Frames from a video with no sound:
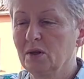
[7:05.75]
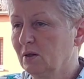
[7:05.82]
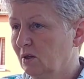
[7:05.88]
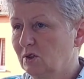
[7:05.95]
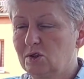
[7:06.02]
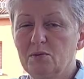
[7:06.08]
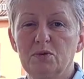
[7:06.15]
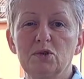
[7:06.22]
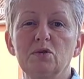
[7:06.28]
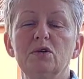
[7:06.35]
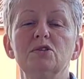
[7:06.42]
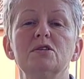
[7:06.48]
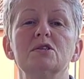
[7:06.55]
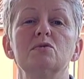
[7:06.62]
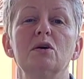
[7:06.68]
znaczy
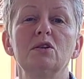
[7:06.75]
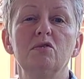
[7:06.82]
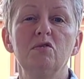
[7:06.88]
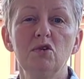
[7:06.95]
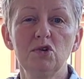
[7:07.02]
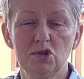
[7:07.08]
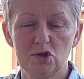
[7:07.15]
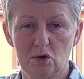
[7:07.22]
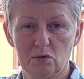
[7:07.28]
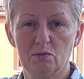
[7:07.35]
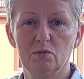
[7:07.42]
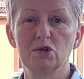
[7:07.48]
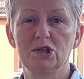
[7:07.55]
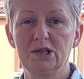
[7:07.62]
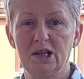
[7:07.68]
posłuchajcie z łatwością,
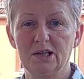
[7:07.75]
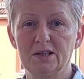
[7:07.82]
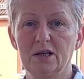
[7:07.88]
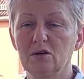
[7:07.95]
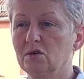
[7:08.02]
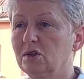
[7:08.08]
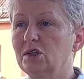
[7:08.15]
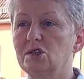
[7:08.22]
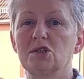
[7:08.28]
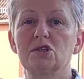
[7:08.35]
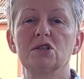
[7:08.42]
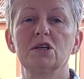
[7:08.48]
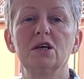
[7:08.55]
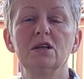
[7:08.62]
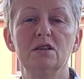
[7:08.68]
może dlatego też,
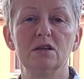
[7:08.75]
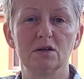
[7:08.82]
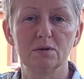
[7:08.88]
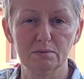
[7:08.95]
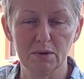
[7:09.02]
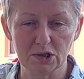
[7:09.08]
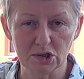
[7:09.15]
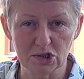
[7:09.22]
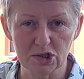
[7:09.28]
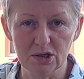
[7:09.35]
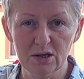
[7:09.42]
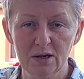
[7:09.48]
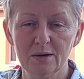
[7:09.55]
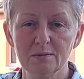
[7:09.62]
że jednych męczy,